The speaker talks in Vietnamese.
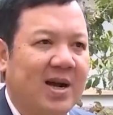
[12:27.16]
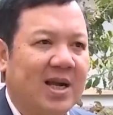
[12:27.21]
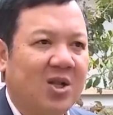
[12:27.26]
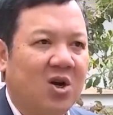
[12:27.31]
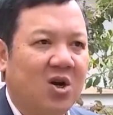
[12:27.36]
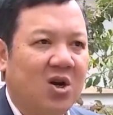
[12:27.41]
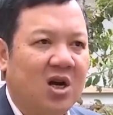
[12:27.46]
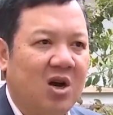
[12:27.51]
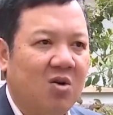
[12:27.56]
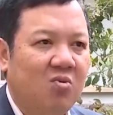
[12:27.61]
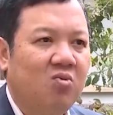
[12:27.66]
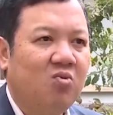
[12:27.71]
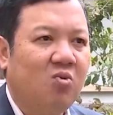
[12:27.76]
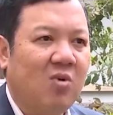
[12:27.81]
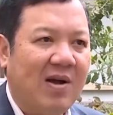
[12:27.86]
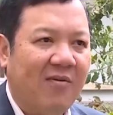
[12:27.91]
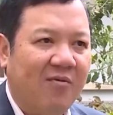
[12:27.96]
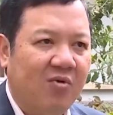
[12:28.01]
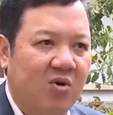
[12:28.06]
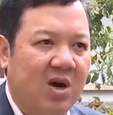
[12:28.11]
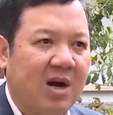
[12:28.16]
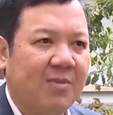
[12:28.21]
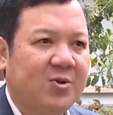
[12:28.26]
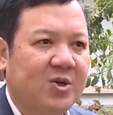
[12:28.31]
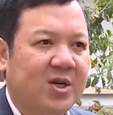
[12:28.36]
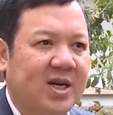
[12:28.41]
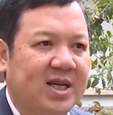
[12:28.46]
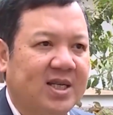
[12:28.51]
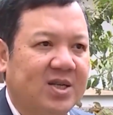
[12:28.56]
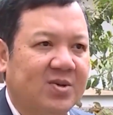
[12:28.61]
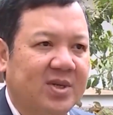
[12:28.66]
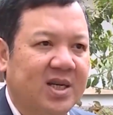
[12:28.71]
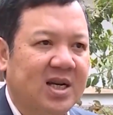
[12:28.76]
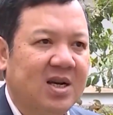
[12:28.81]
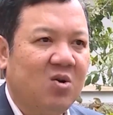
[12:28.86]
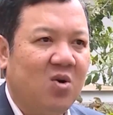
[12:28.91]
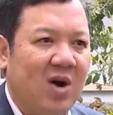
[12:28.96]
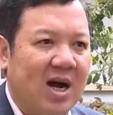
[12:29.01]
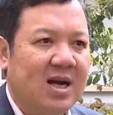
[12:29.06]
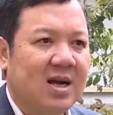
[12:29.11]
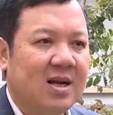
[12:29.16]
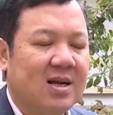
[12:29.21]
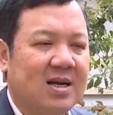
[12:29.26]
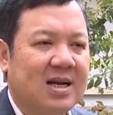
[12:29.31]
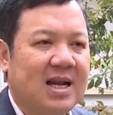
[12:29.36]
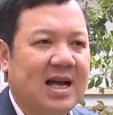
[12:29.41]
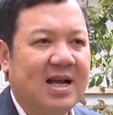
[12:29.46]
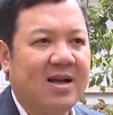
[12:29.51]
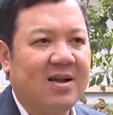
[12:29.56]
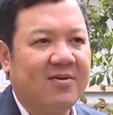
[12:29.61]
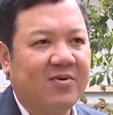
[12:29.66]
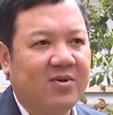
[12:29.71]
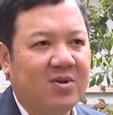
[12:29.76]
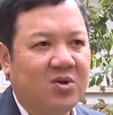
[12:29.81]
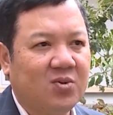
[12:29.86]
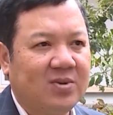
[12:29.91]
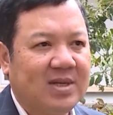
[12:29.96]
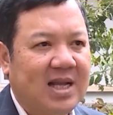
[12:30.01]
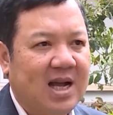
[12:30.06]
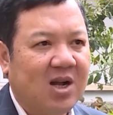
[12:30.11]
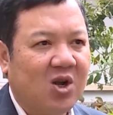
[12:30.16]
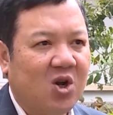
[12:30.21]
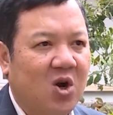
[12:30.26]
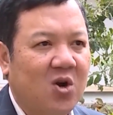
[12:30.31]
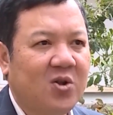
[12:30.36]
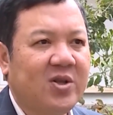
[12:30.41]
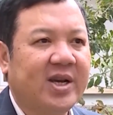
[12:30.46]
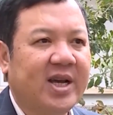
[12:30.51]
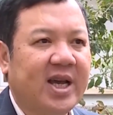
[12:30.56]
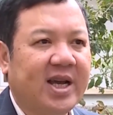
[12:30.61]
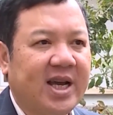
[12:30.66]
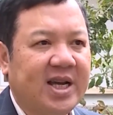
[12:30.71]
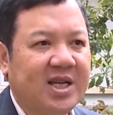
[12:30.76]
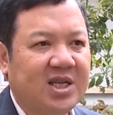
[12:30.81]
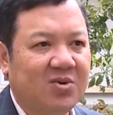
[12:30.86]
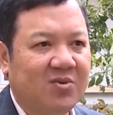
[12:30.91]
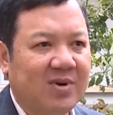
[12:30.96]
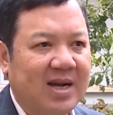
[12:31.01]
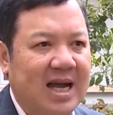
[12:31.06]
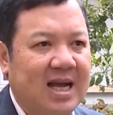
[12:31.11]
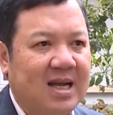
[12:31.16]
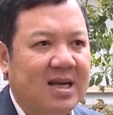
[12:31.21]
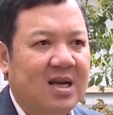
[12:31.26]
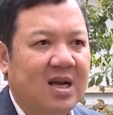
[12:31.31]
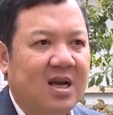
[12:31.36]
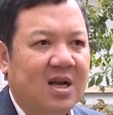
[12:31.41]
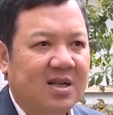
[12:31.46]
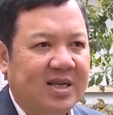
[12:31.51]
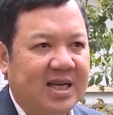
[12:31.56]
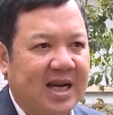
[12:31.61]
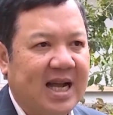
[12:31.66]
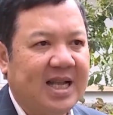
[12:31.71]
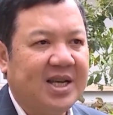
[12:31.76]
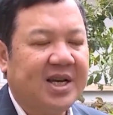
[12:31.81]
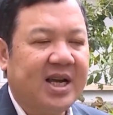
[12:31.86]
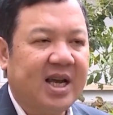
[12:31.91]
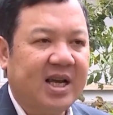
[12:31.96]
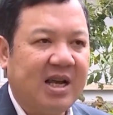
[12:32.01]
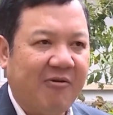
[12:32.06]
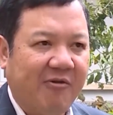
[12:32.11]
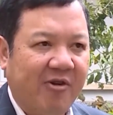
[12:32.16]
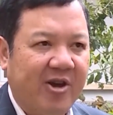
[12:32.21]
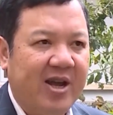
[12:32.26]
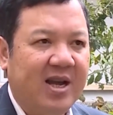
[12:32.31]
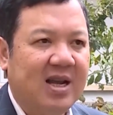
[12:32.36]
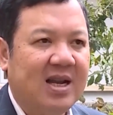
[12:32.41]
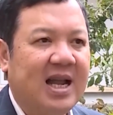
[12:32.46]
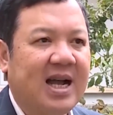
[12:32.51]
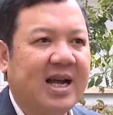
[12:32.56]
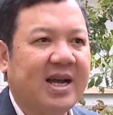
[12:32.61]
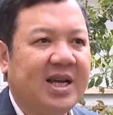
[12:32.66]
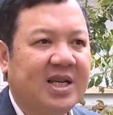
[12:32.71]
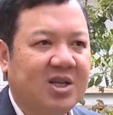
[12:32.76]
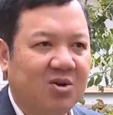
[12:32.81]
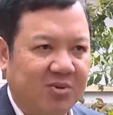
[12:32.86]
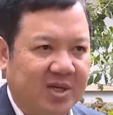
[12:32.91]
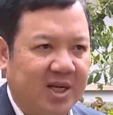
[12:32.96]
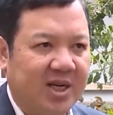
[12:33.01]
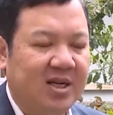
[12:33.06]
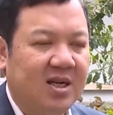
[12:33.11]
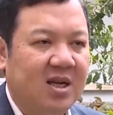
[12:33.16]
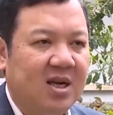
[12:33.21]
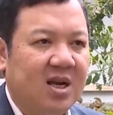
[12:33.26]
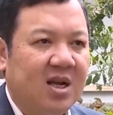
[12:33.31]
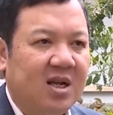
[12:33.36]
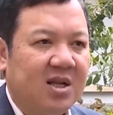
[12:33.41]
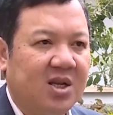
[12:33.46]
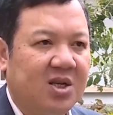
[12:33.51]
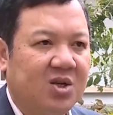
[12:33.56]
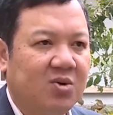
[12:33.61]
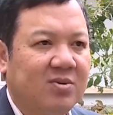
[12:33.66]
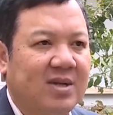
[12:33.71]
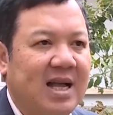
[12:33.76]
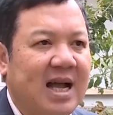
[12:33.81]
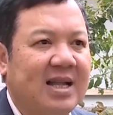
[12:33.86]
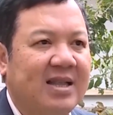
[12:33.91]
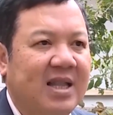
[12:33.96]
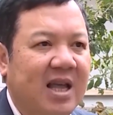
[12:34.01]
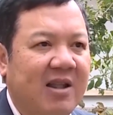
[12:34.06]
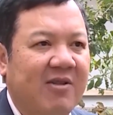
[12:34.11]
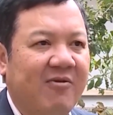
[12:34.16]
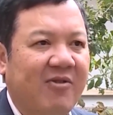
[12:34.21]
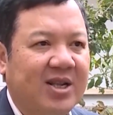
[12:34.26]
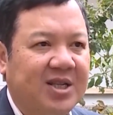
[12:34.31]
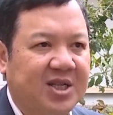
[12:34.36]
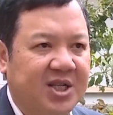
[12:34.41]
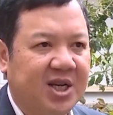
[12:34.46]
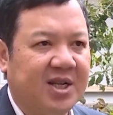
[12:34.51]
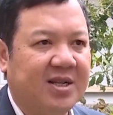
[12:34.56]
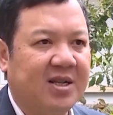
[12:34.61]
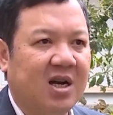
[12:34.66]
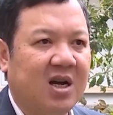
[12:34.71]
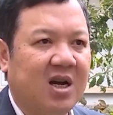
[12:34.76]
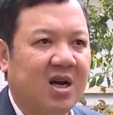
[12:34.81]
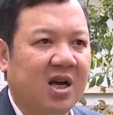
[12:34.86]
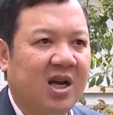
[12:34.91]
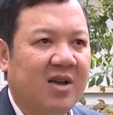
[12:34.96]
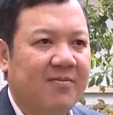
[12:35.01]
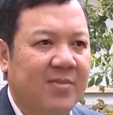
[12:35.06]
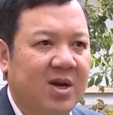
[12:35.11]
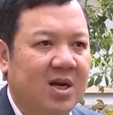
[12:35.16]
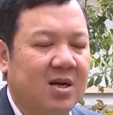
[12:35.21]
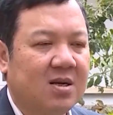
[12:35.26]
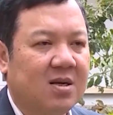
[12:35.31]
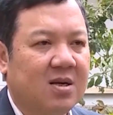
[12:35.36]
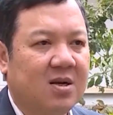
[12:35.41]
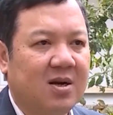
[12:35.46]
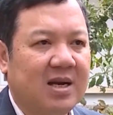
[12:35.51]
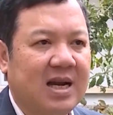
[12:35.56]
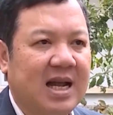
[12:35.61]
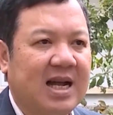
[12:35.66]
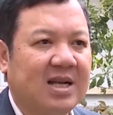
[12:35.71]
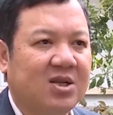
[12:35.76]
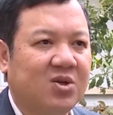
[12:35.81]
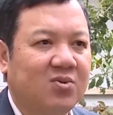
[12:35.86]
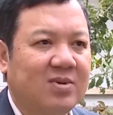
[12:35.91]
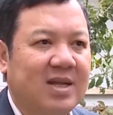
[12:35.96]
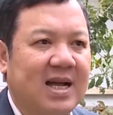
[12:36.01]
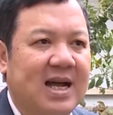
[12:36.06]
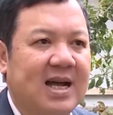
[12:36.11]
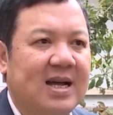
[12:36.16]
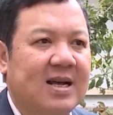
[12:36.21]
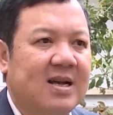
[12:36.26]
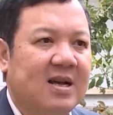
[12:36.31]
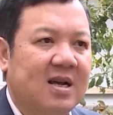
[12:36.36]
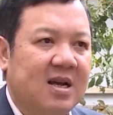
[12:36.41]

mà nó không quá phù hợp cho cây sầu riêng hoặc là chúng ta có những cái cây trồng khác, chẳng hạn như cây cà phê là cây trồng chính, thì chúng ta nên phát triển ở cái mức gọi là chúng ta